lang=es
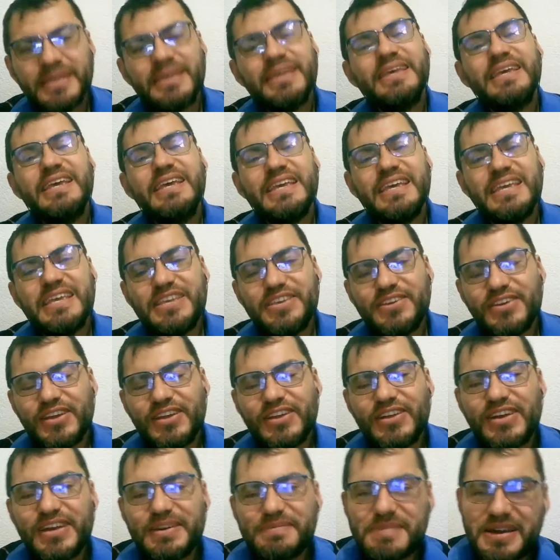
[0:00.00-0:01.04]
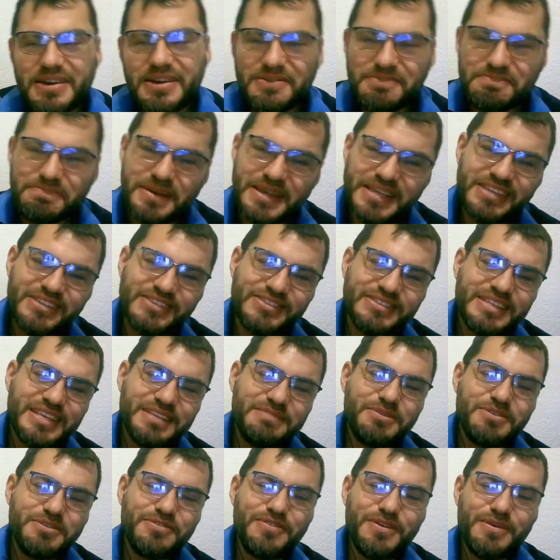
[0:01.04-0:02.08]
Y yo quiero que me acompañe usted,
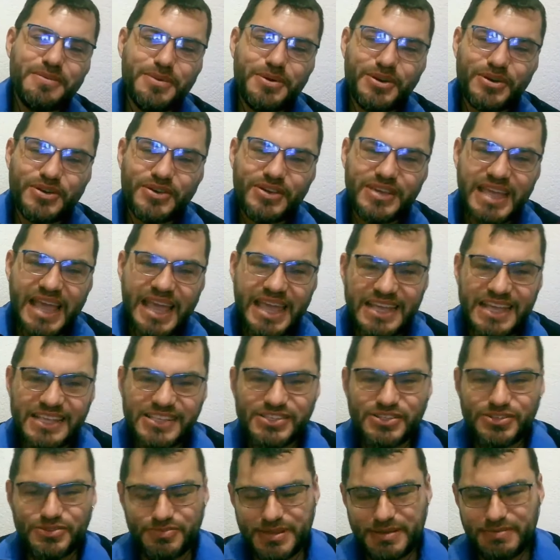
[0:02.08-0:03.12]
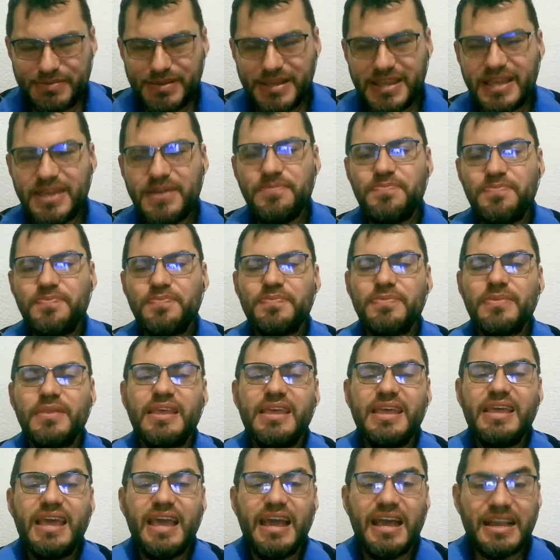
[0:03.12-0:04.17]
por favor, hoy ahí en su Biblia,
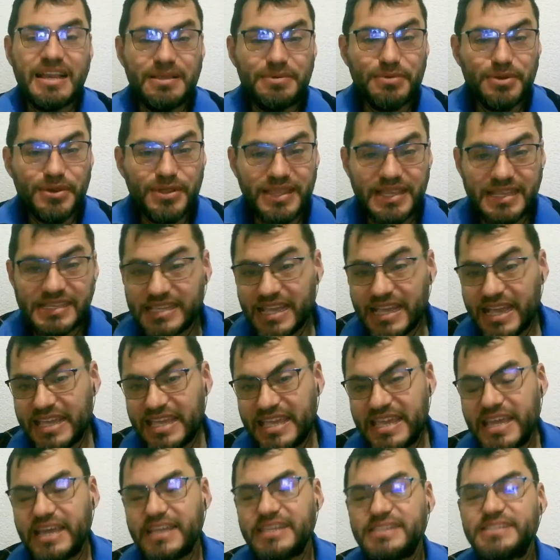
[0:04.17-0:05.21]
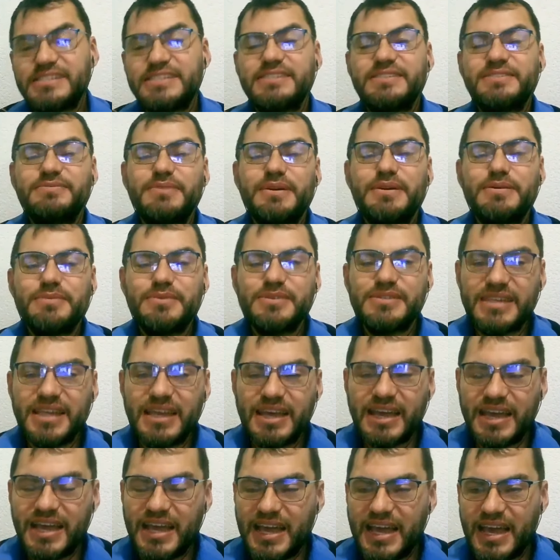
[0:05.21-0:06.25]
al libro de Isaías. Vamos
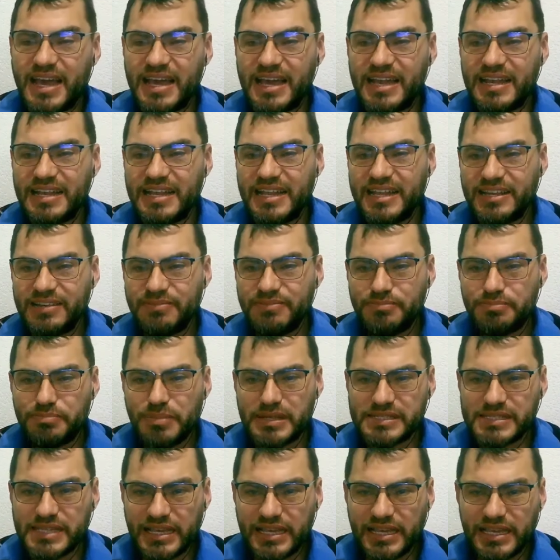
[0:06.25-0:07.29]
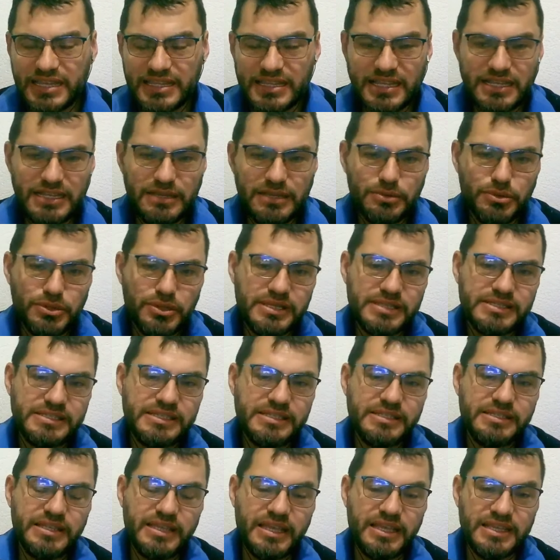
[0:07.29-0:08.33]
a, leer un pasaje del libro
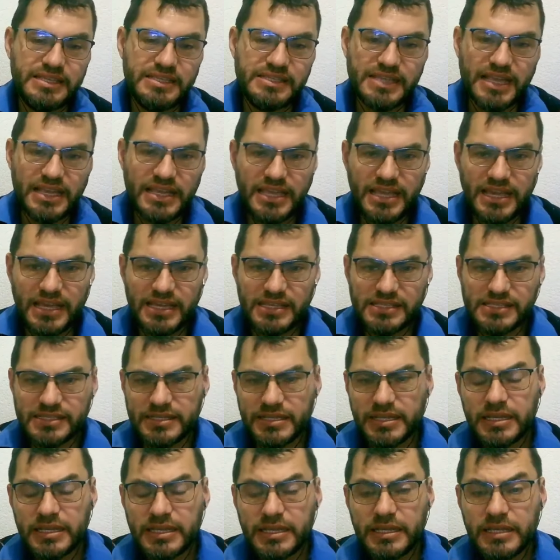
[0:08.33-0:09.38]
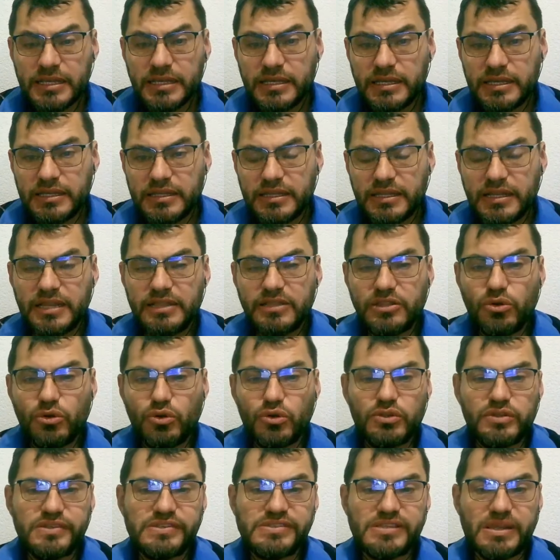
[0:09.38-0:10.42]
de, Isaías en el Antiguo
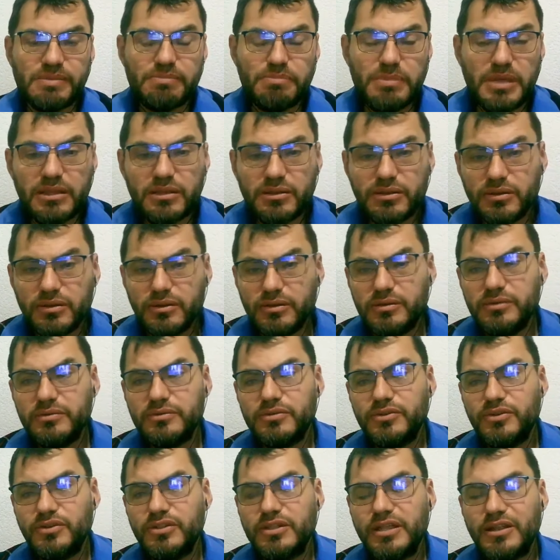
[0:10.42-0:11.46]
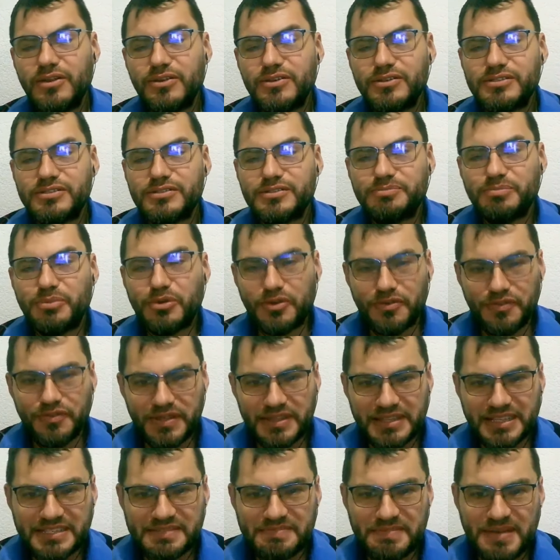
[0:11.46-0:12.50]
Testamento, uno de los
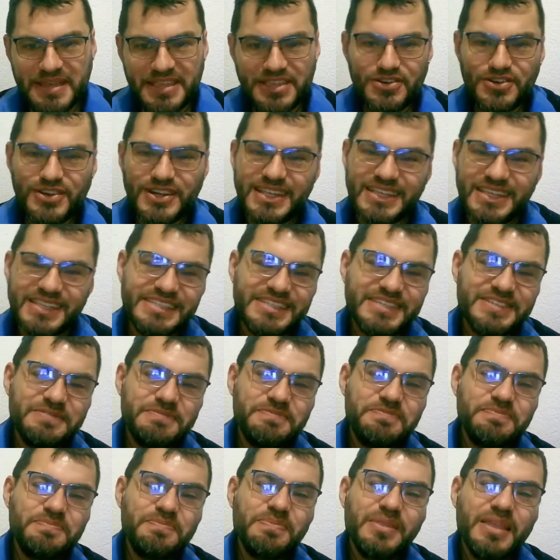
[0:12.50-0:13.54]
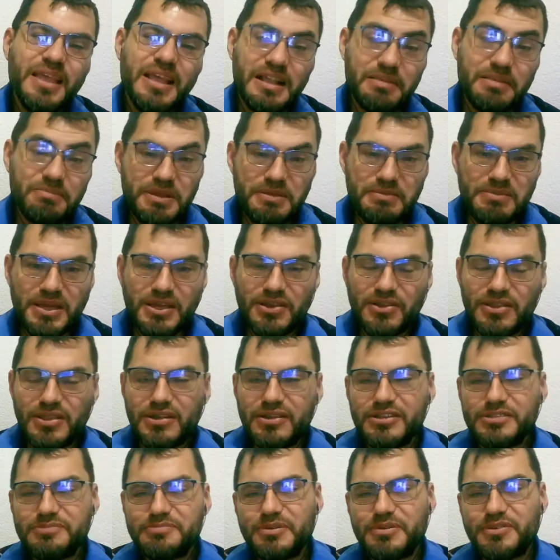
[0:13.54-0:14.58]
profetas mayores, el primero de los
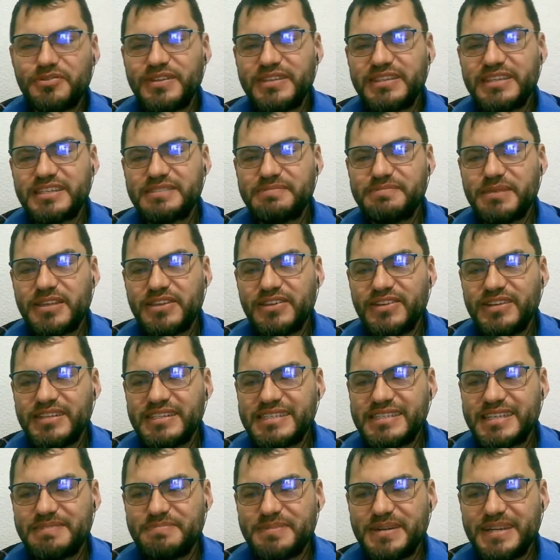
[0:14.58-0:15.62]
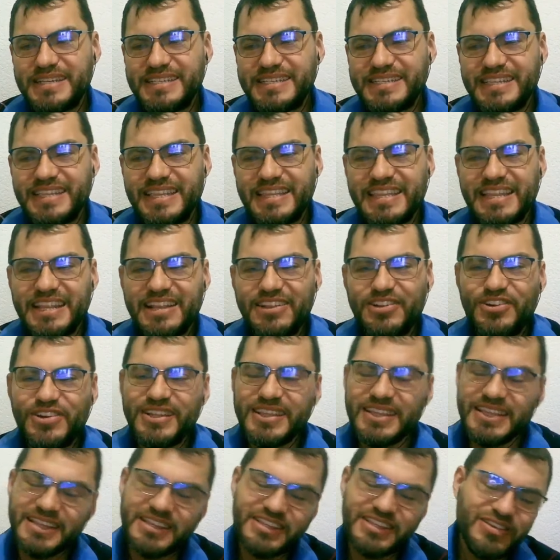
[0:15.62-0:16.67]
profetas mayores que aparecen en el
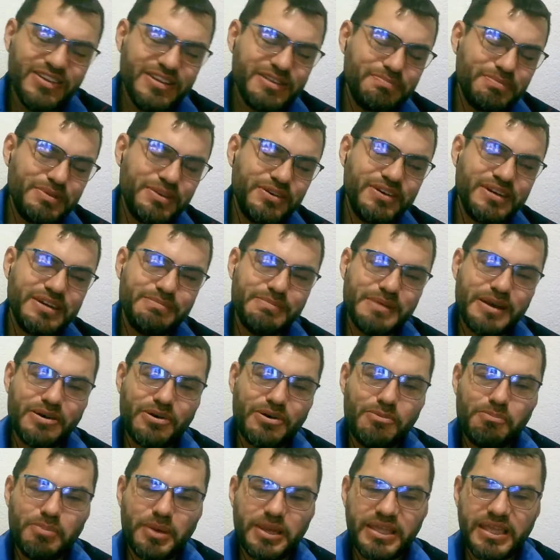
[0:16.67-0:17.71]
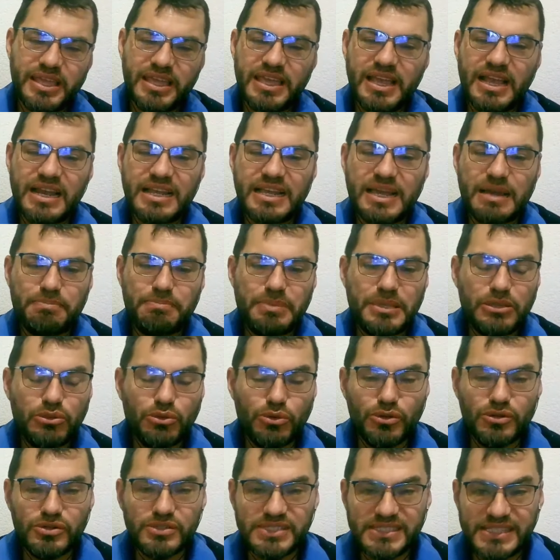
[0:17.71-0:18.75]
orden. Yo le pido que me acompañe ahí al
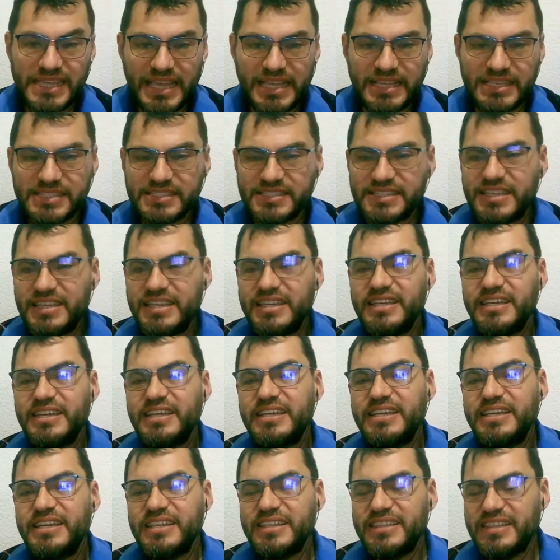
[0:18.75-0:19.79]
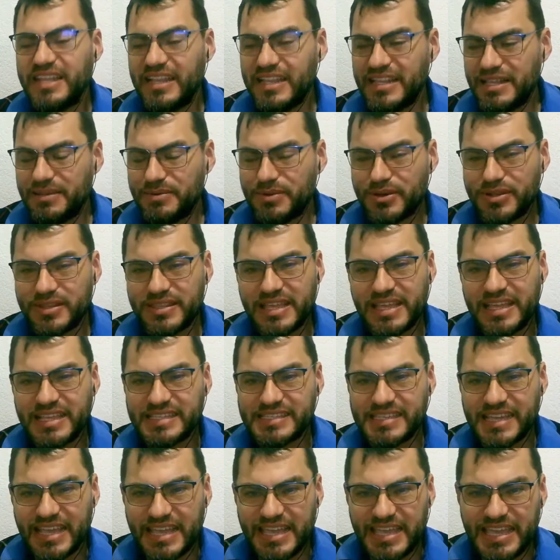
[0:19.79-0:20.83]
capítulo 6 del libro de
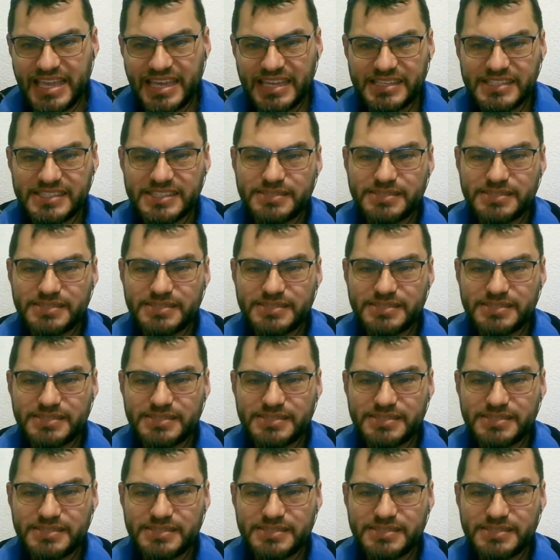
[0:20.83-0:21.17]
Isaías.